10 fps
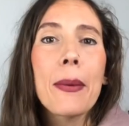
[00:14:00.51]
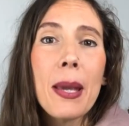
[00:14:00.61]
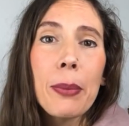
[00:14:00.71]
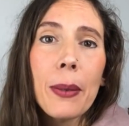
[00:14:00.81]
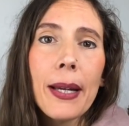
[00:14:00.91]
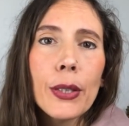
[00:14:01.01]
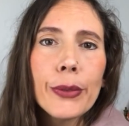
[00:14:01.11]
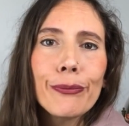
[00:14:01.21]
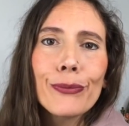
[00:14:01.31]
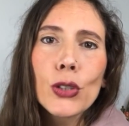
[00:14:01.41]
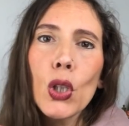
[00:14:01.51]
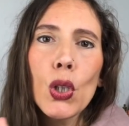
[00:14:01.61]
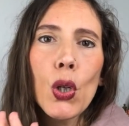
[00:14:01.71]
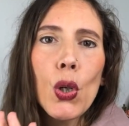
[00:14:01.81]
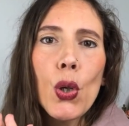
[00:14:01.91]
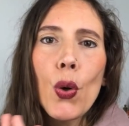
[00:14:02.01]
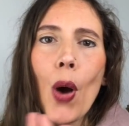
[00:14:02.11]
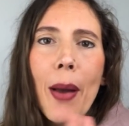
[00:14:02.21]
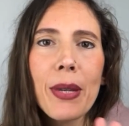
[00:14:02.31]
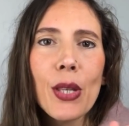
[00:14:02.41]
Había probado todo lo
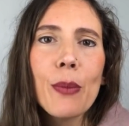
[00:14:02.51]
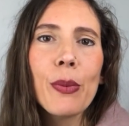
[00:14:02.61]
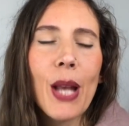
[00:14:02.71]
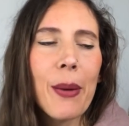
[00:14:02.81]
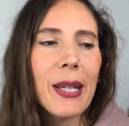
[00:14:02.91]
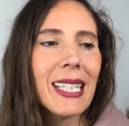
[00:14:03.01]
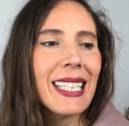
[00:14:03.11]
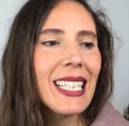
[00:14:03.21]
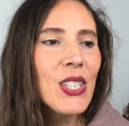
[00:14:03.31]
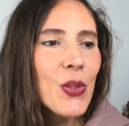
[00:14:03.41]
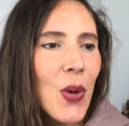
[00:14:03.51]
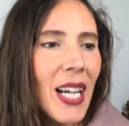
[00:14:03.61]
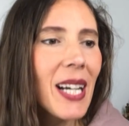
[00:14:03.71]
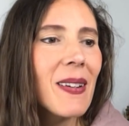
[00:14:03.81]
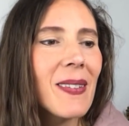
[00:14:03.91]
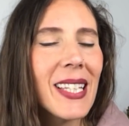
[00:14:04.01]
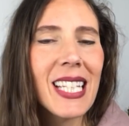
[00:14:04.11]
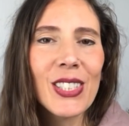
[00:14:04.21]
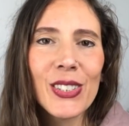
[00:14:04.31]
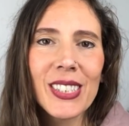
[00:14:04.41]
habido y por haber y no acababa de
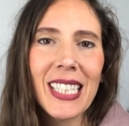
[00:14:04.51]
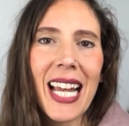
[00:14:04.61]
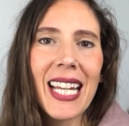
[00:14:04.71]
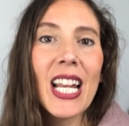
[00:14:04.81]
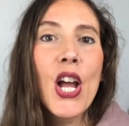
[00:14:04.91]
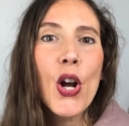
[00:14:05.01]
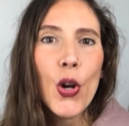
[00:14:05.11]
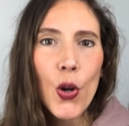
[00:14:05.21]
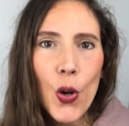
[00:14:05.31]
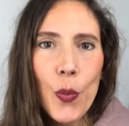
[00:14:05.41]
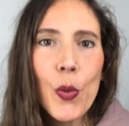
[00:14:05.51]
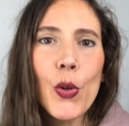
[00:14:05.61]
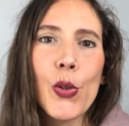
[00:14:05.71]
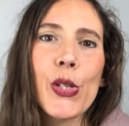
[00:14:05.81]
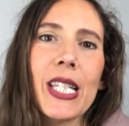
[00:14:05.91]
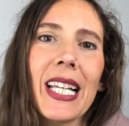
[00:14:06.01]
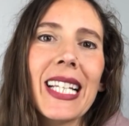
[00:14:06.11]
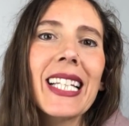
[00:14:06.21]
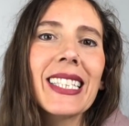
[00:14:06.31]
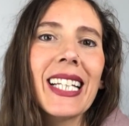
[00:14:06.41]
encontrar cómo
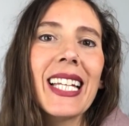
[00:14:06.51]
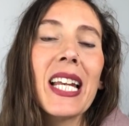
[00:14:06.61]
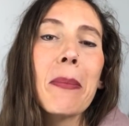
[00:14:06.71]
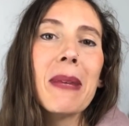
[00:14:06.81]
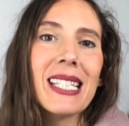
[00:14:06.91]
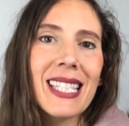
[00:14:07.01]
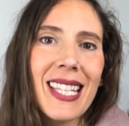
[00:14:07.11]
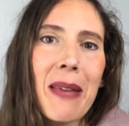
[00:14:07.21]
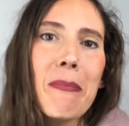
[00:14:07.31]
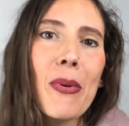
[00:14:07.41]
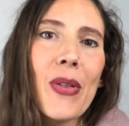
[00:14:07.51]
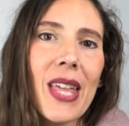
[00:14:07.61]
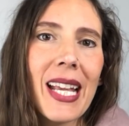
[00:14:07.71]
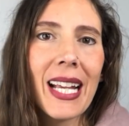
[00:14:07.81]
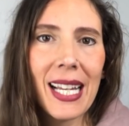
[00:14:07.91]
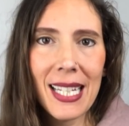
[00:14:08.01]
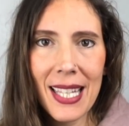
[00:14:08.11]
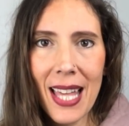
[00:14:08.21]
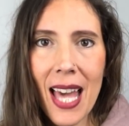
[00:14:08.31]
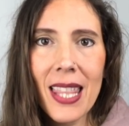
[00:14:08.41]
conseguir tener más tiempo de
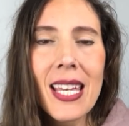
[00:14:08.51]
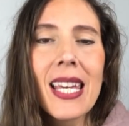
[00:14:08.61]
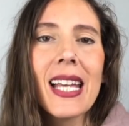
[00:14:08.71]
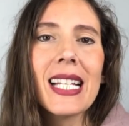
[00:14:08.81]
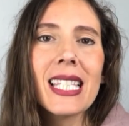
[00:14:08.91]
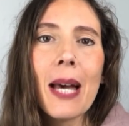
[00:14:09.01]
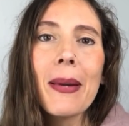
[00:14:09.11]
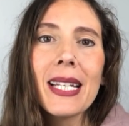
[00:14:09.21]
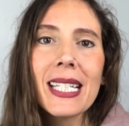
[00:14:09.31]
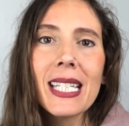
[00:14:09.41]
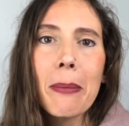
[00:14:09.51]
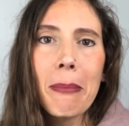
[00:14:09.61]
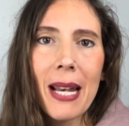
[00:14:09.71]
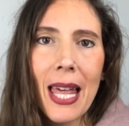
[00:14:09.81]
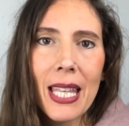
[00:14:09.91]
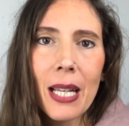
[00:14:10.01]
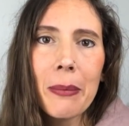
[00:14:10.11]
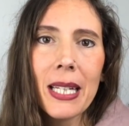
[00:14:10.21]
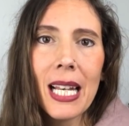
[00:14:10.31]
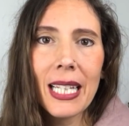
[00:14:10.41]
calidad. Estaba en ese paradigma
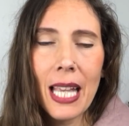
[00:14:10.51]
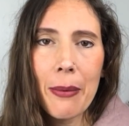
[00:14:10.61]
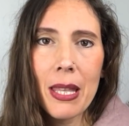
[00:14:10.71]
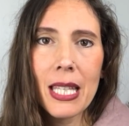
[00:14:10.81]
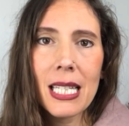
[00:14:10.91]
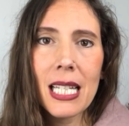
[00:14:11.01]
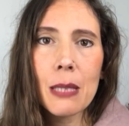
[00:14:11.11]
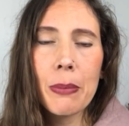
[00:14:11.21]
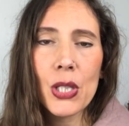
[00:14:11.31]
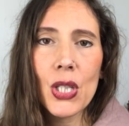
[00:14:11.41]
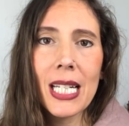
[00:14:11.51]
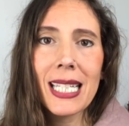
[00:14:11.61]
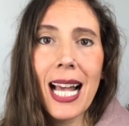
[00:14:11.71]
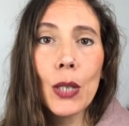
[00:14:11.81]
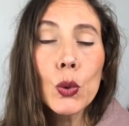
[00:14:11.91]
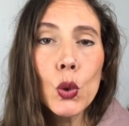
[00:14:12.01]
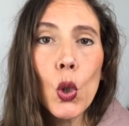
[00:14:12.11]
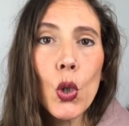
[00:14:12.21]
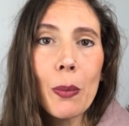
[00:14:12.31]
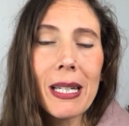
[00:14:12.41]
en el que a veces las personas
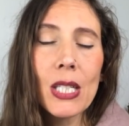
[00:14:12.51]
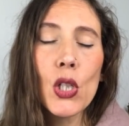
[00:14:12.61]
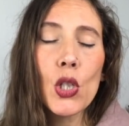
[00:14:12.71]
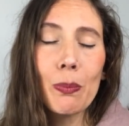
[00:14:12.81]
autónomas nos